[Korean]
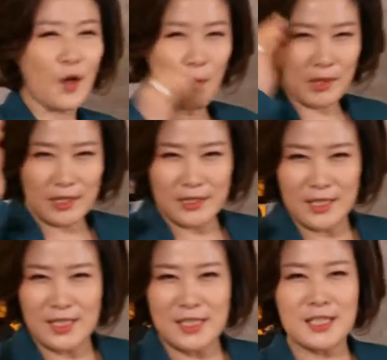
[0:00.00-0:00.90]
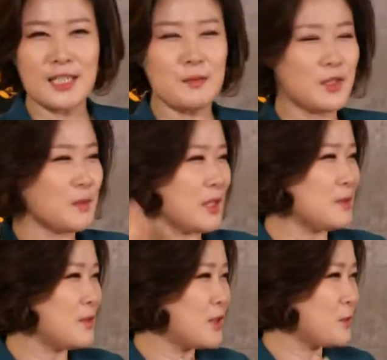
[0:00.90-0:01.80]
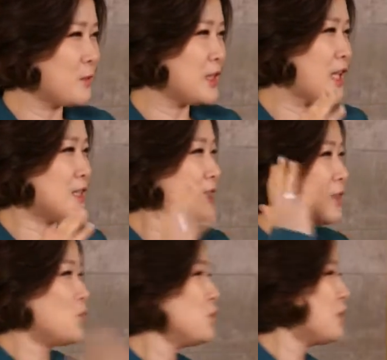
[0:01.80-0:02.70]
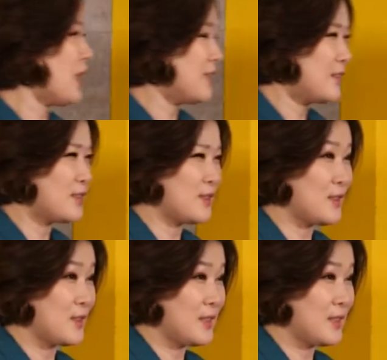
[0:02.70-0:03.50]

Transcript: 어머니들이 시간에 빌어서 말씀드리고 싶은 게 자식은 내 소유물이 아니거든요